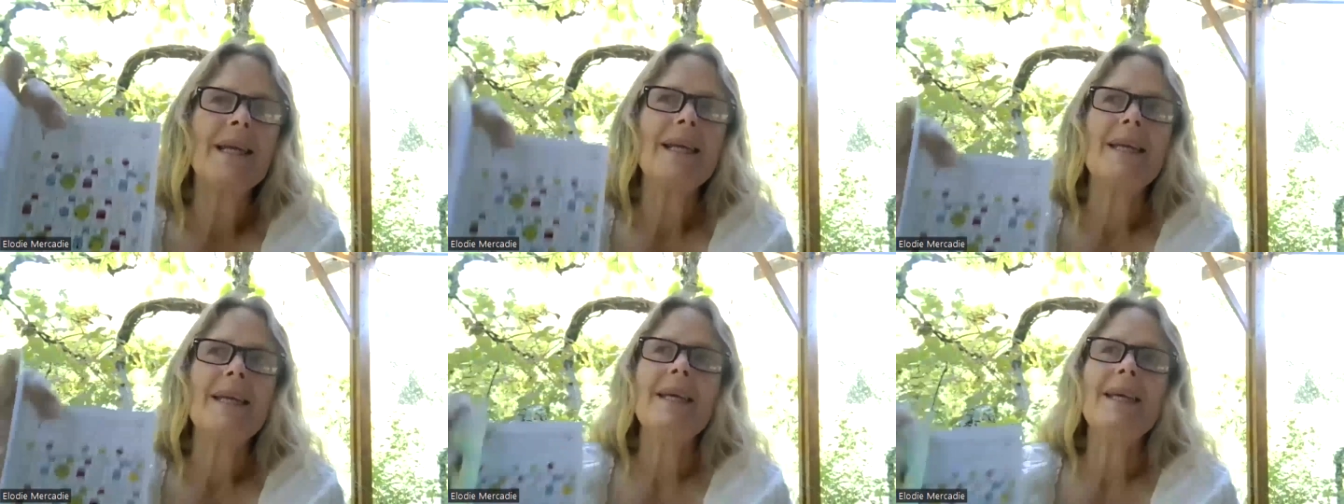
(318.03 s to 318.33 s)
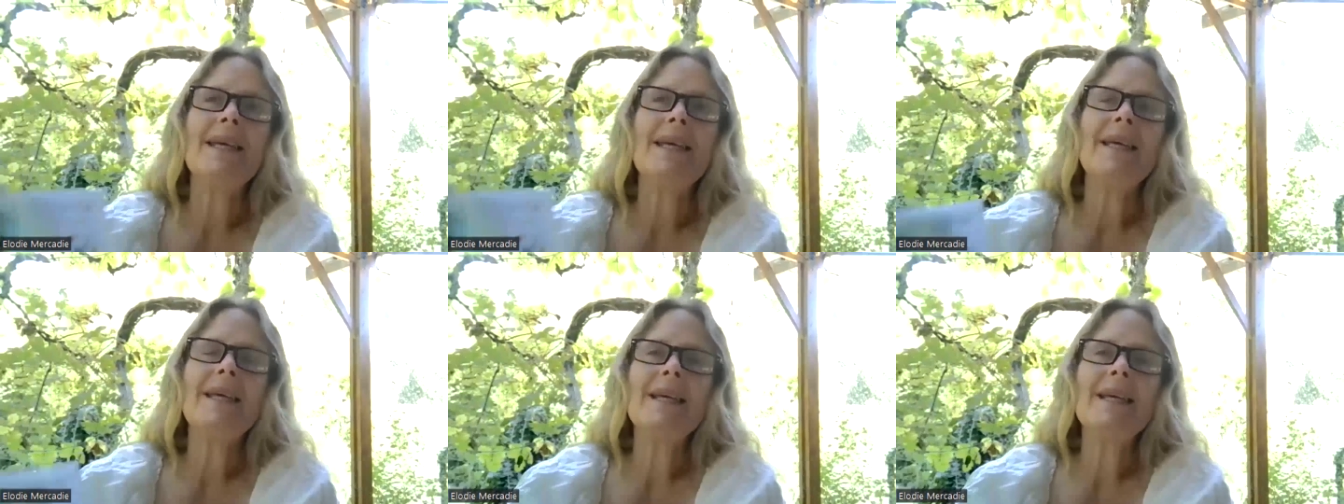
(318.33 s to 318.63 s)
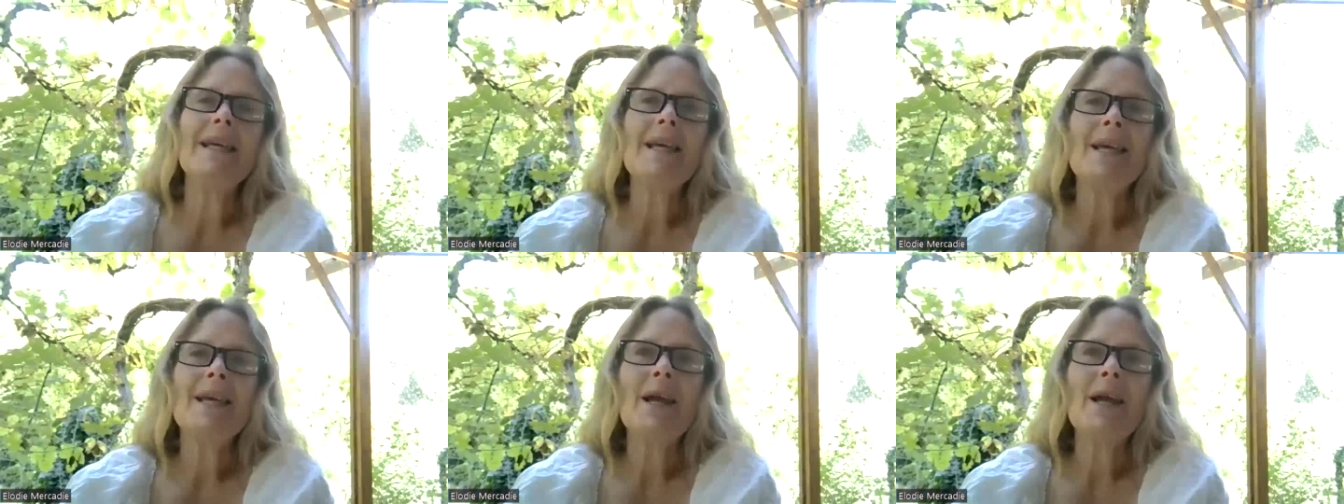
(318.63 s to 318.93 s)

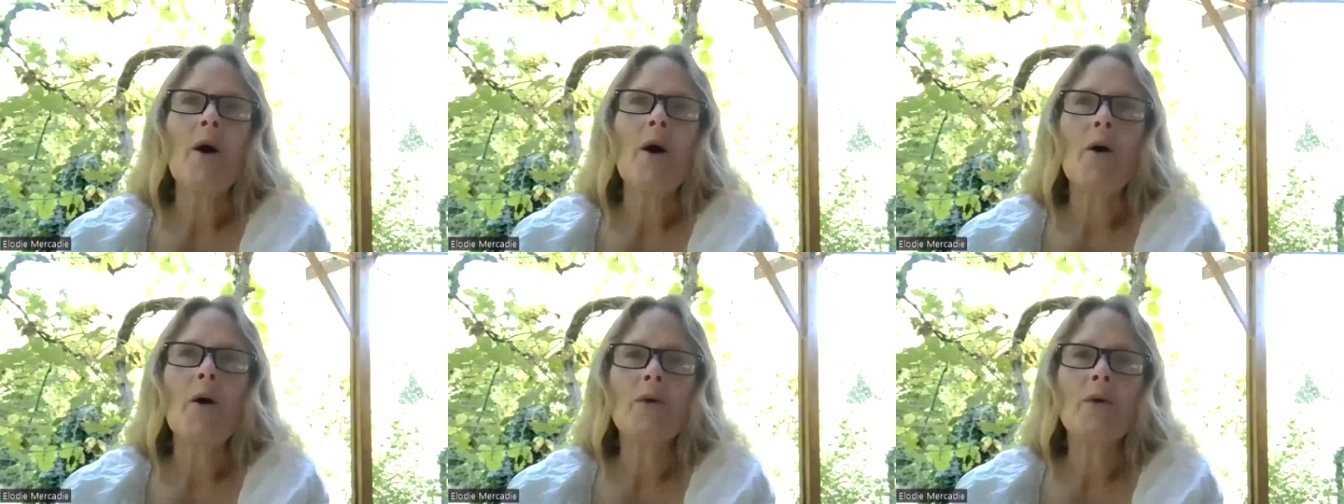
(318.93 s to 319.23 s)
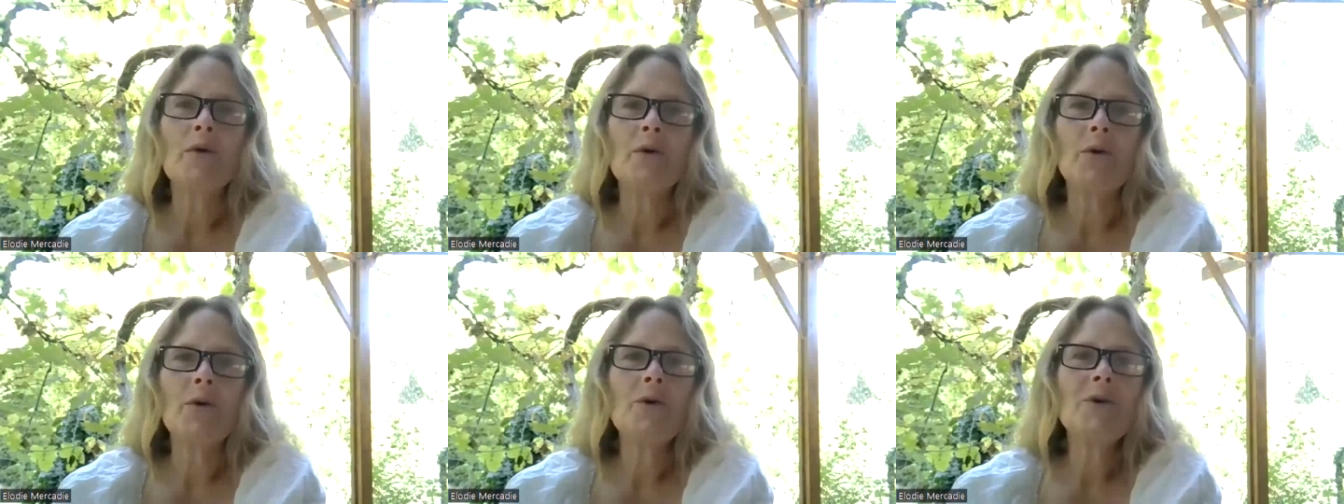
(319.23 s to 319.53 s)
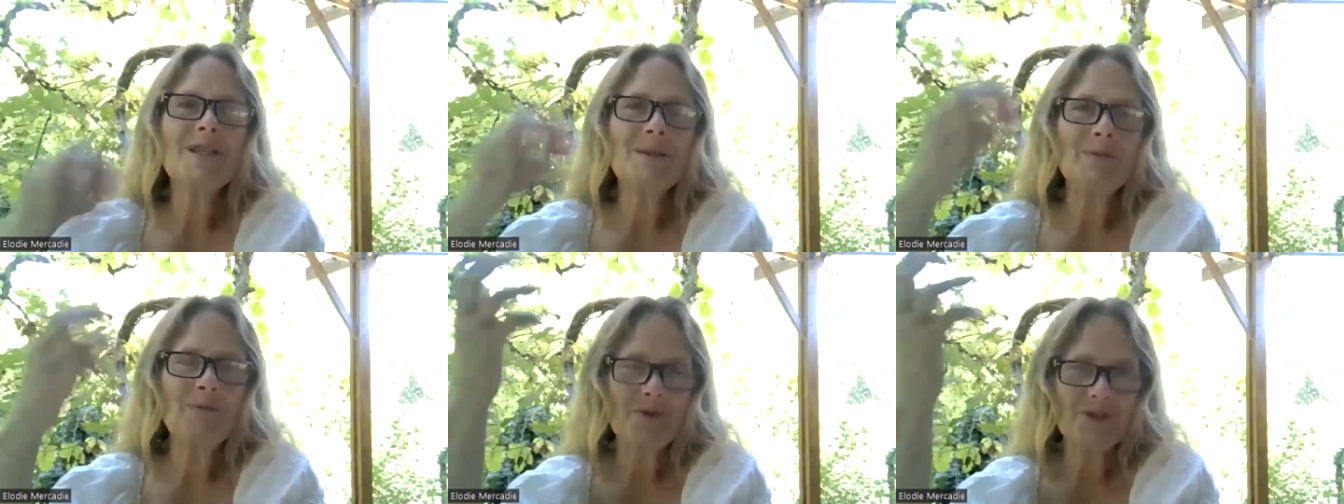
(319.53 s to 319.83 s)
Et en
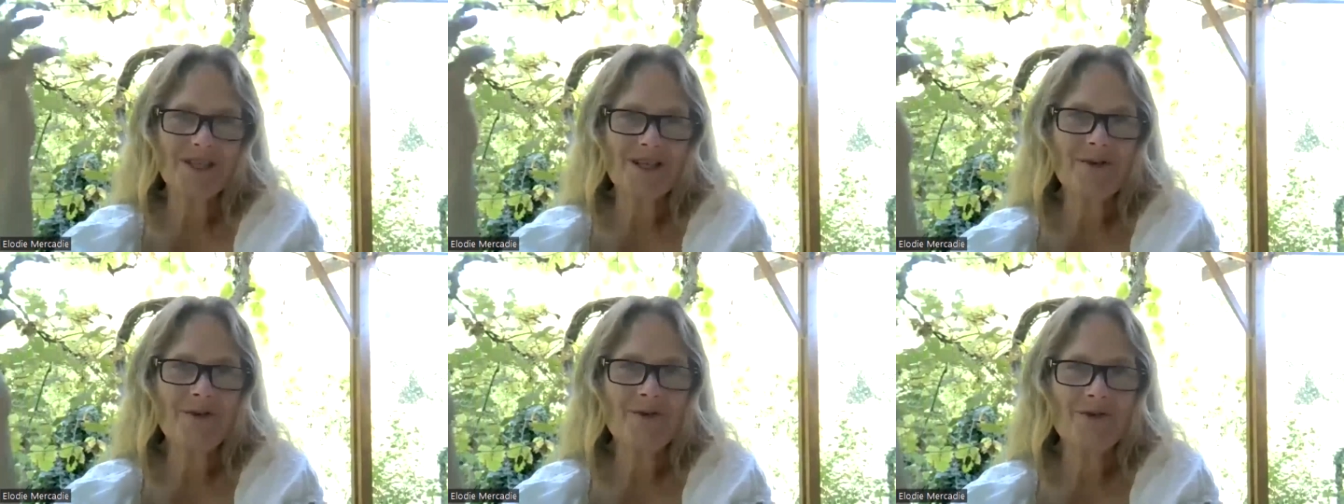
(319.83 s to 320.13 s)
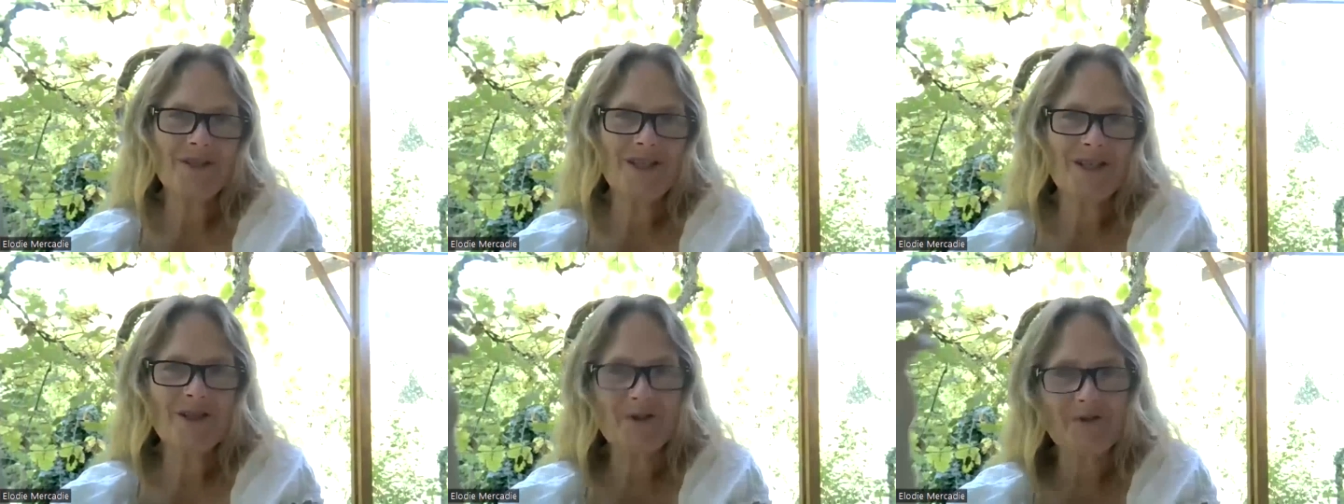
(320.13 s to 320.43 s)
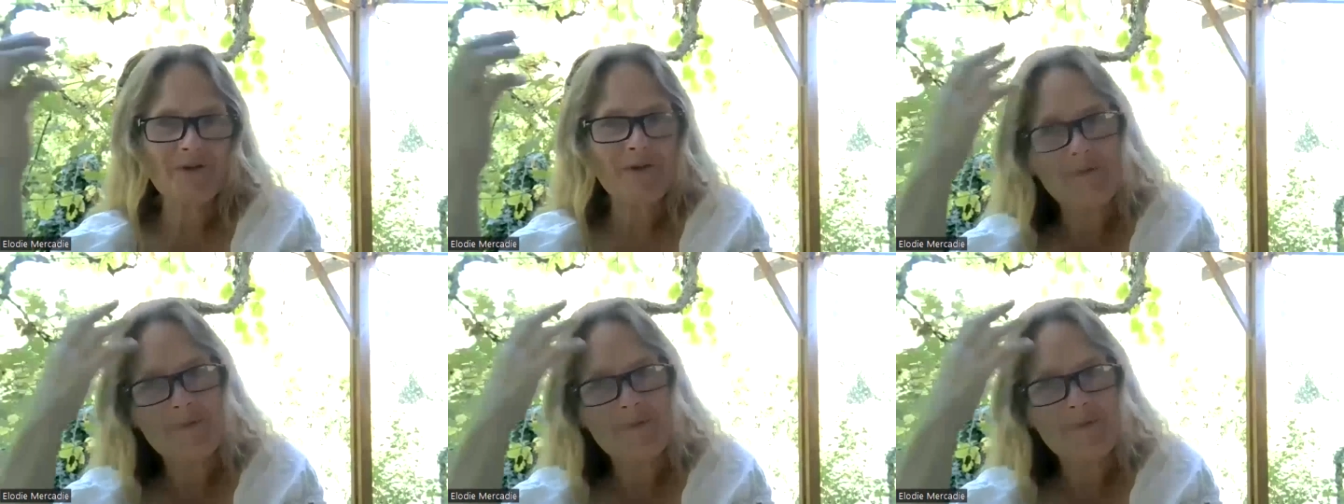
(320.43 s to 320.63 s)
gros, c'est pour ça aussi que